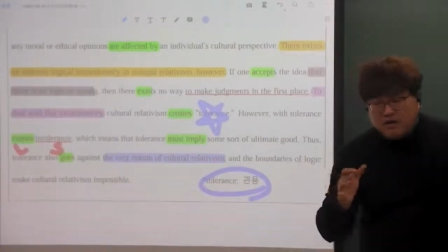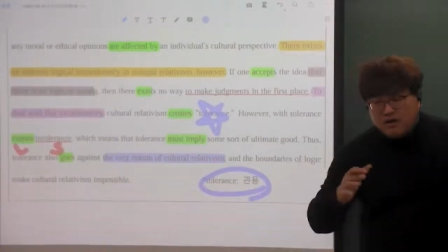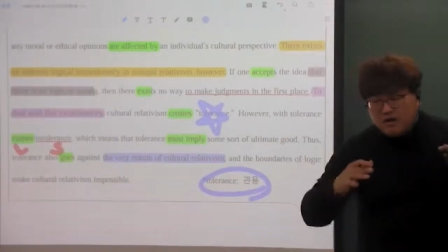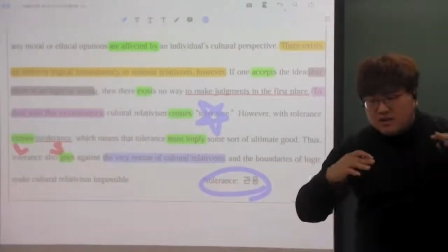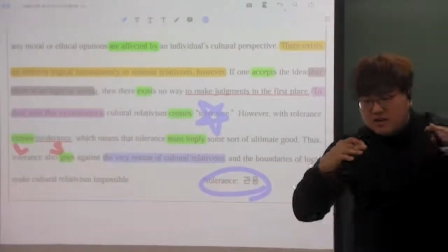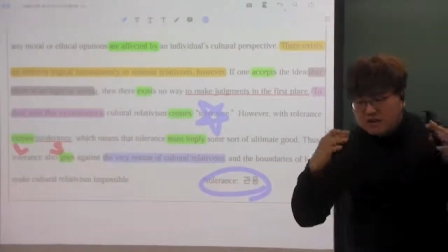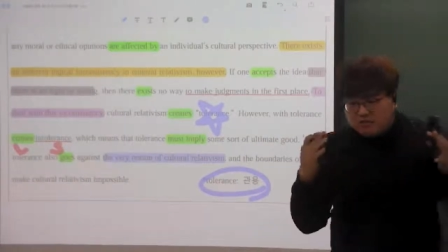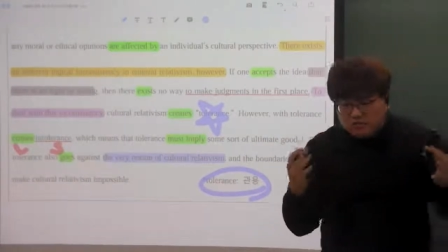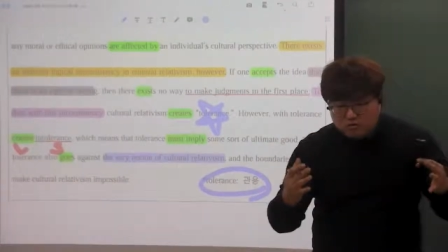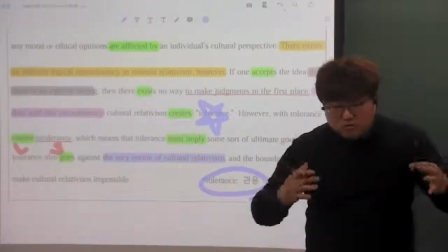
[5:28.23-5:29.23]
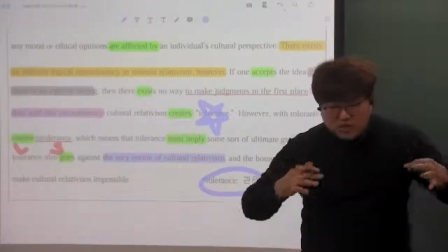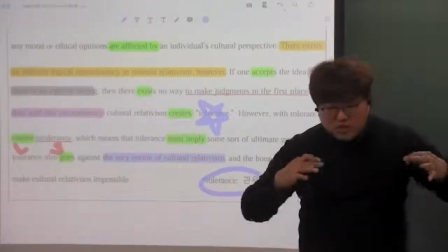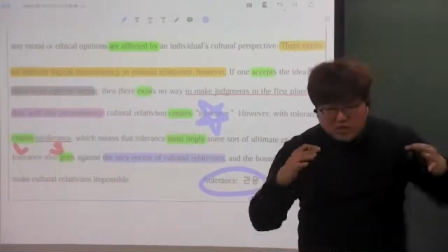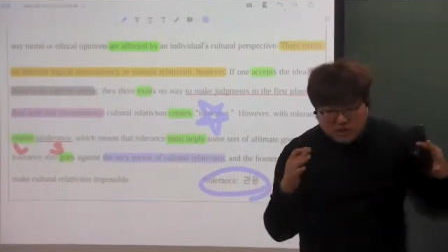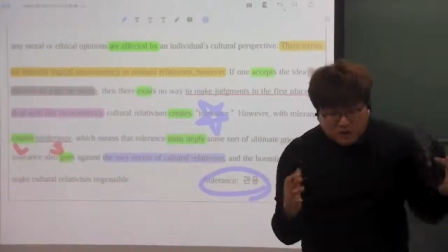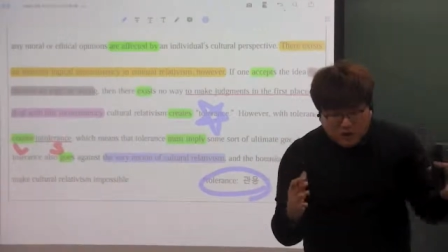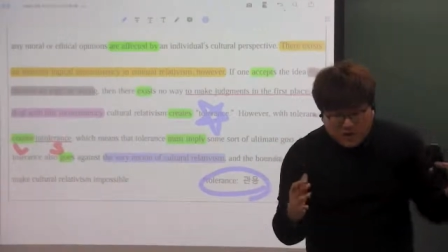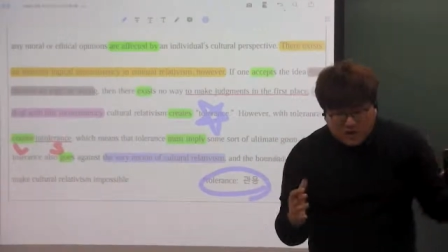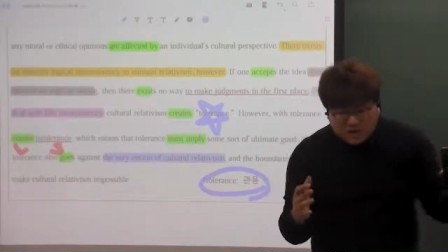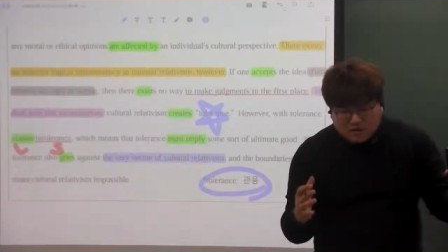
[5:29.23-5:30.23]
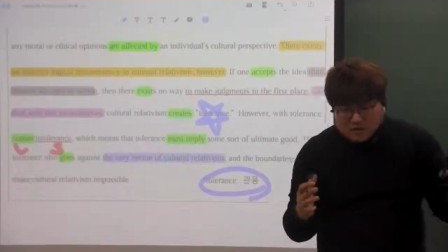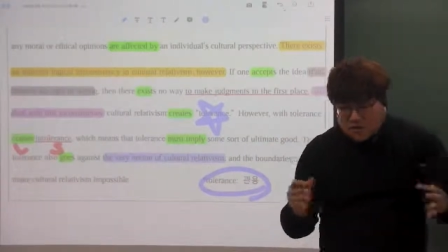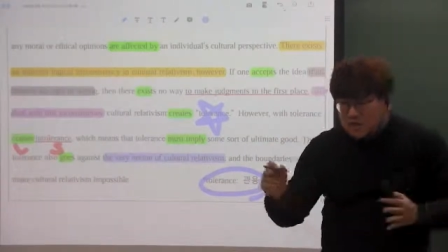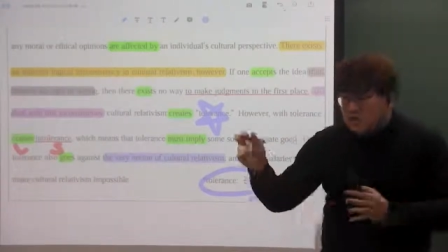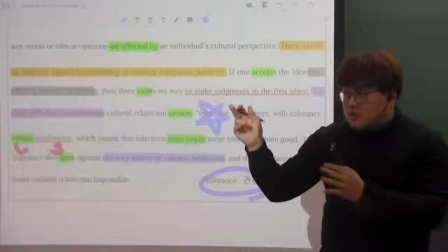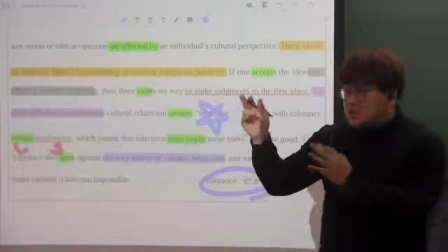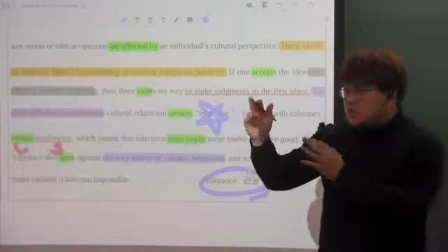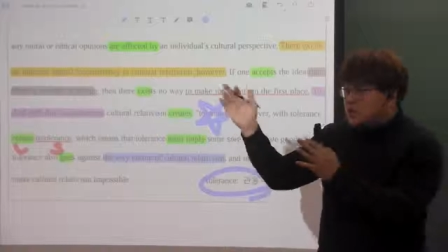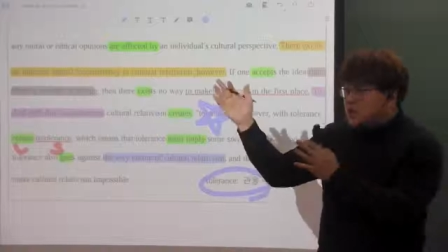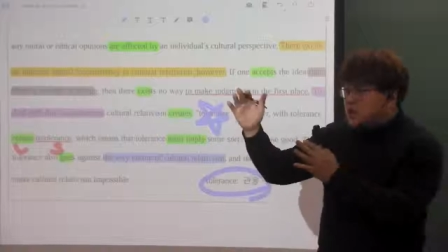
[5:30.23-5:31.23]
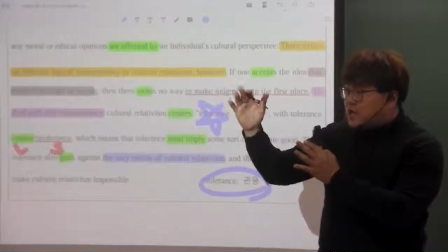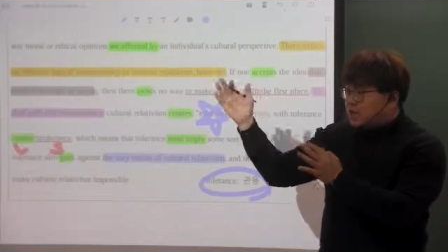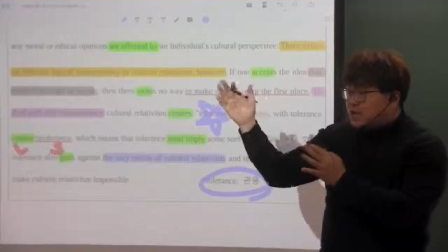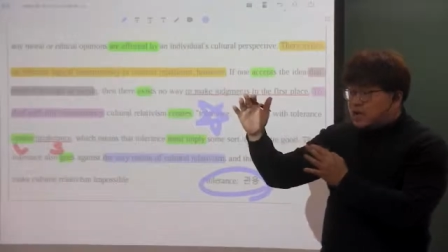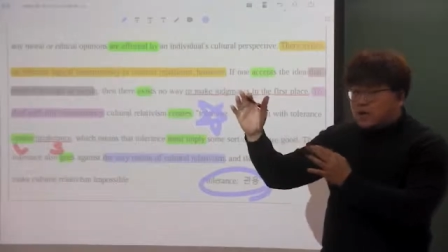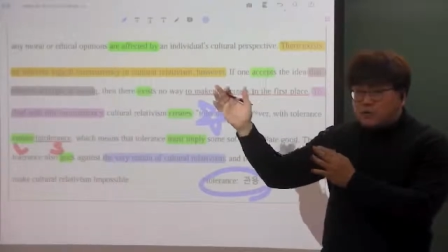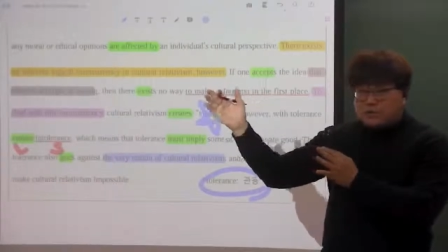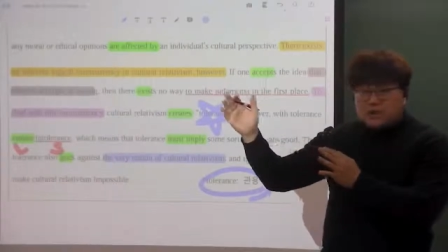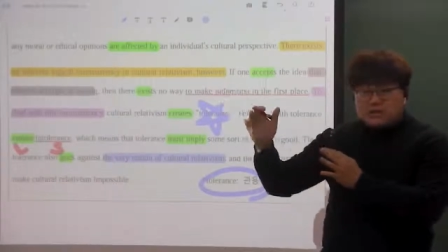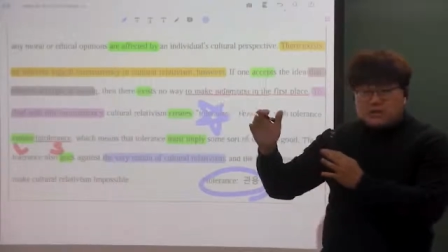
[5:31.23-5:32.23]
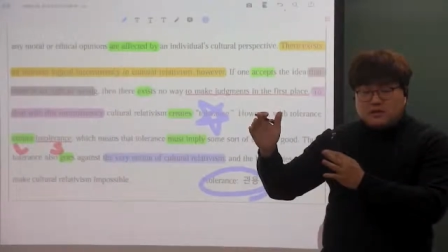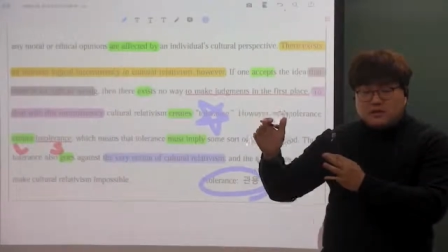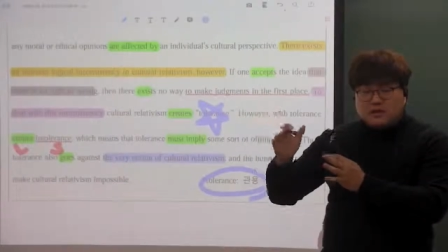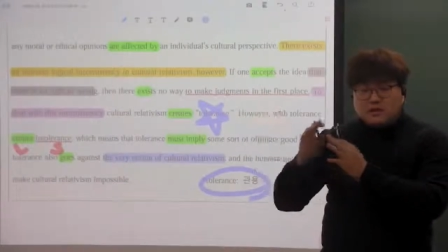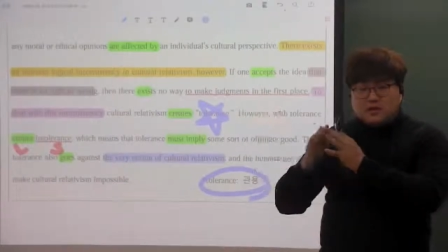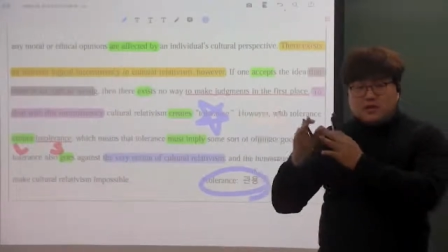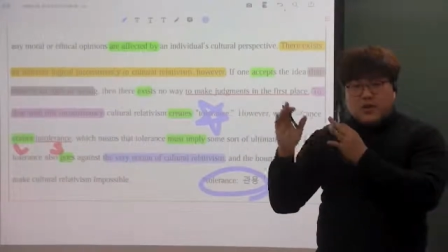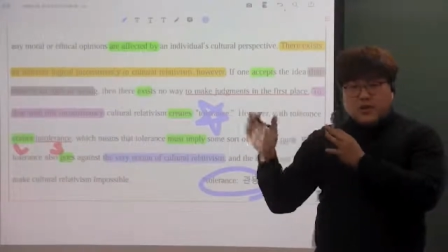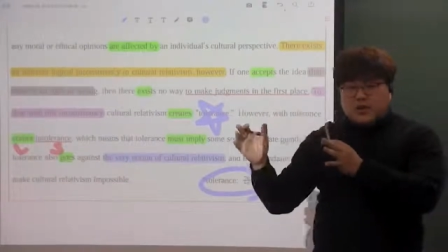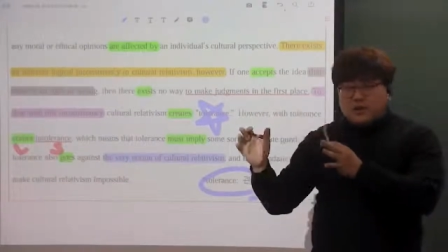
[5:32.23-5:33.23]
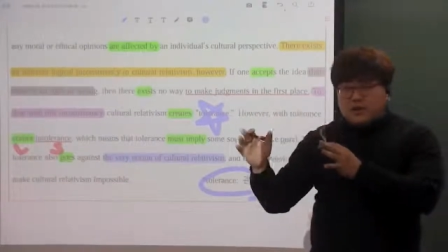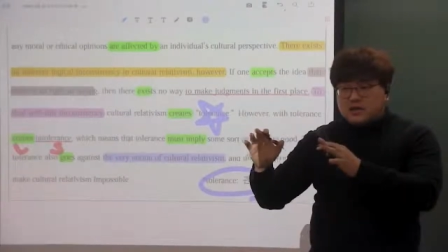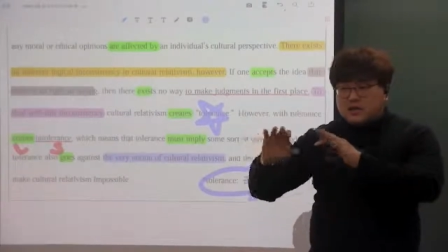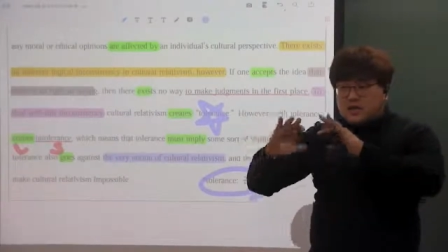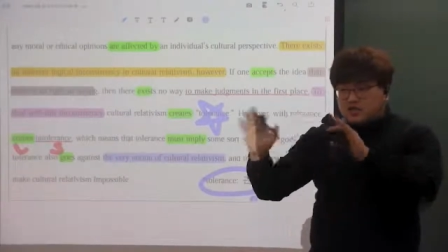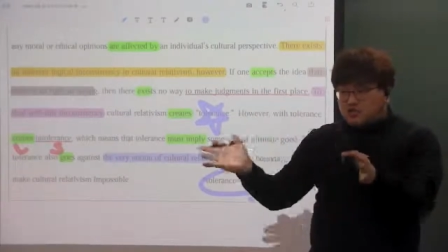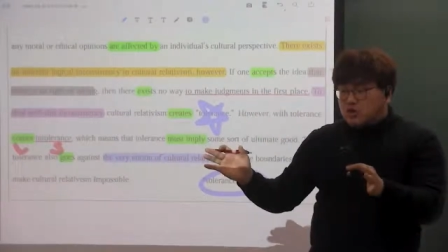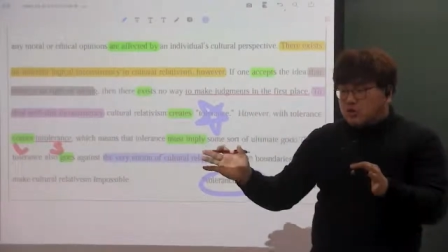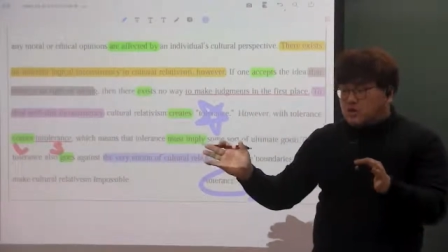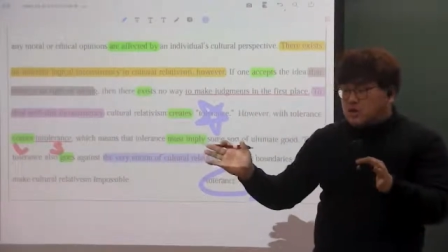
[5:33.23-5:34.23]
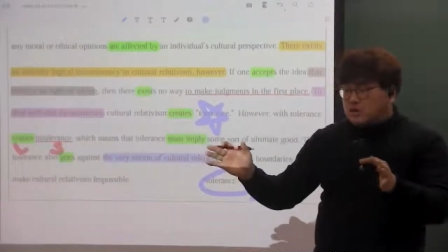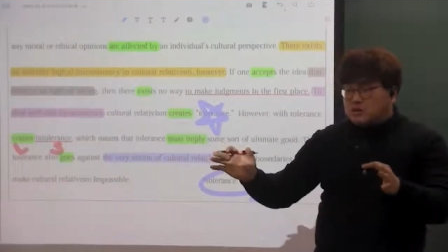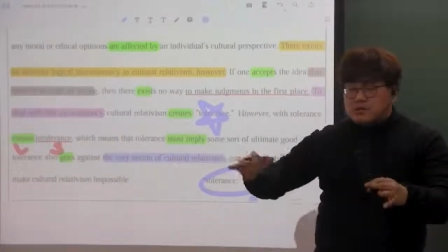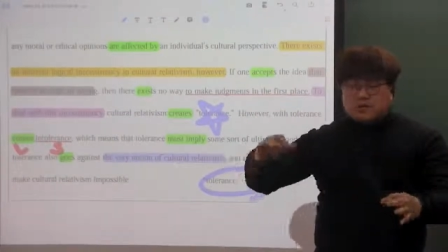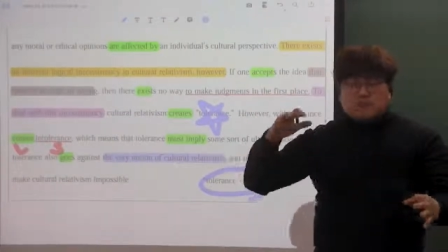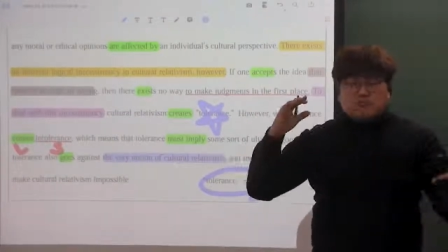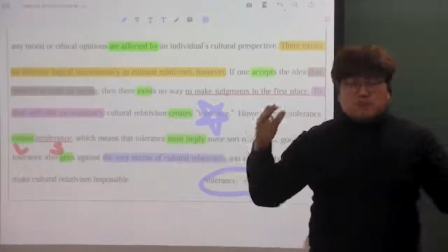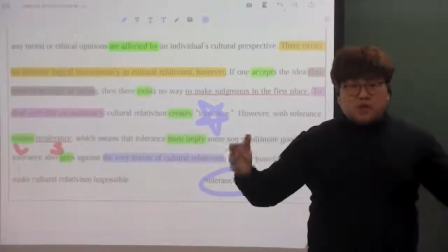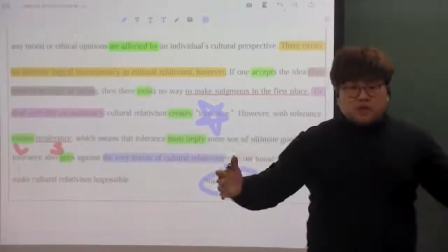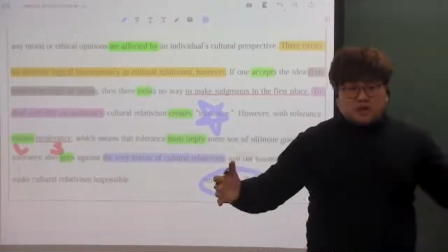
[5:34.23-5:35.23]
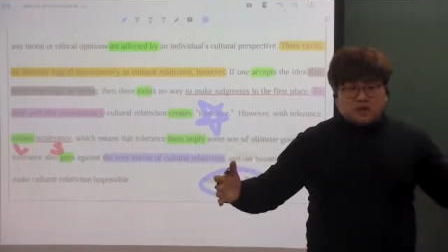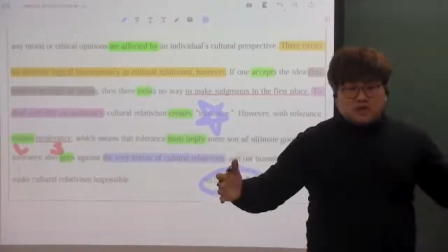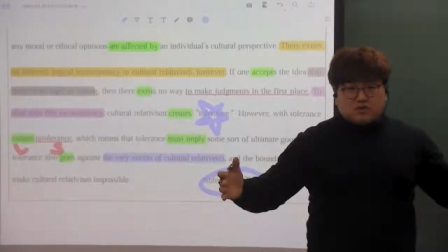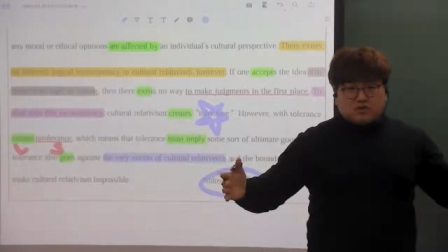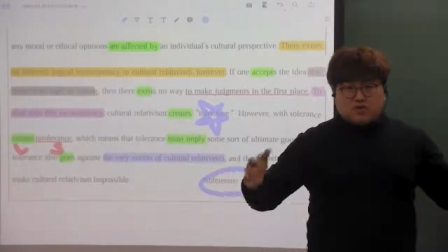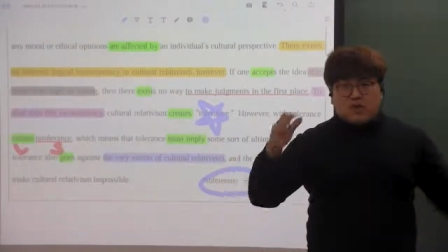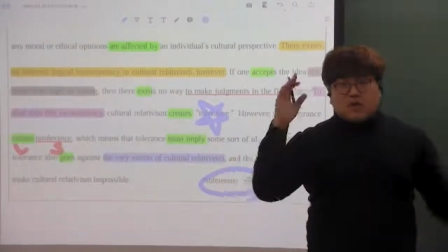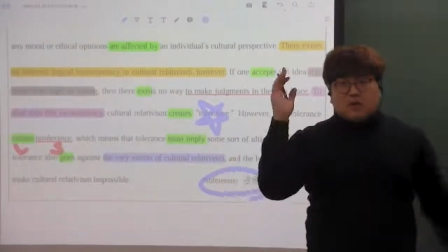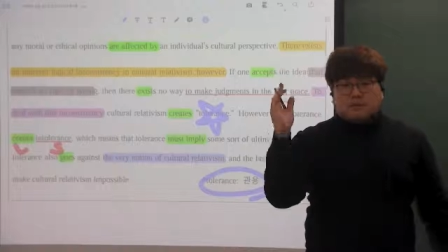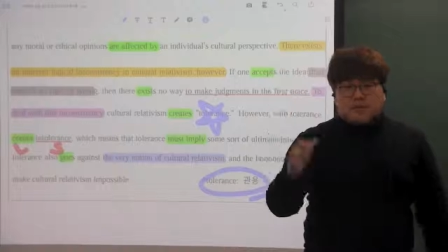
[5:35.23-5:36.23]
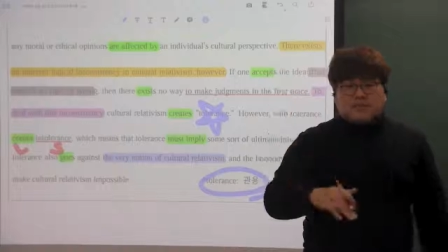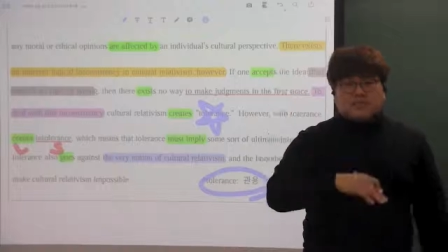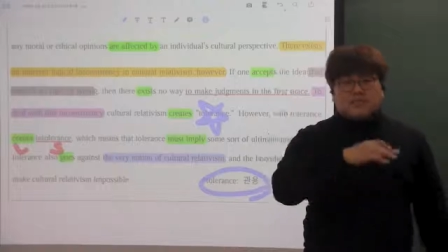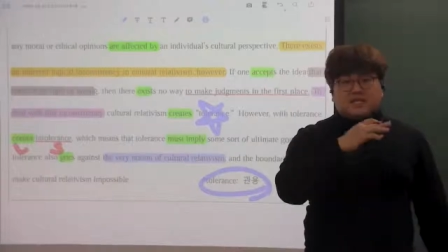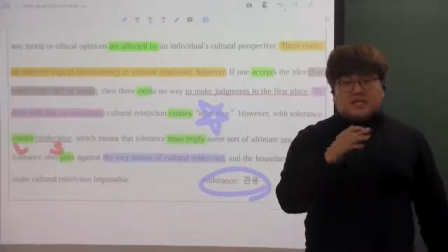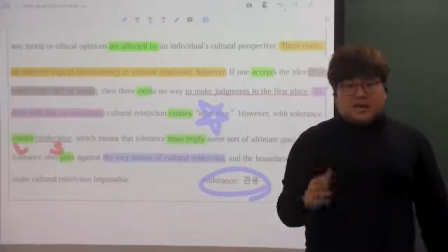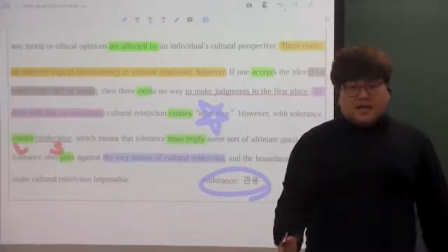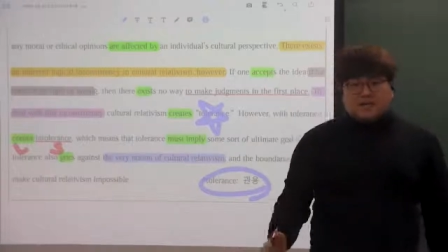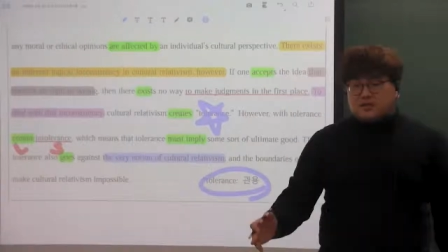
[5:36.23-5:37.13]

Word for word: 근데 궁극적인 선이 있다는 거는 선악의 경계가 없다는 선악이라는 기준이 없다는 문화상대주의에 맞지 않은